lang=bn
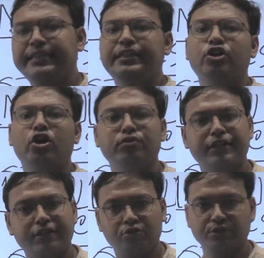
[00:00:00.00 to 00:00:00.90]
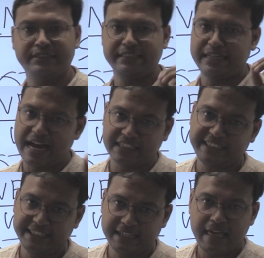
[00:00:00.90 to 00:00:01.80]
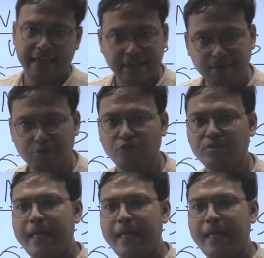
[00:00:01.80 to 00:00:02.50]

কী ধরনের কোশ্চেন আসে এবং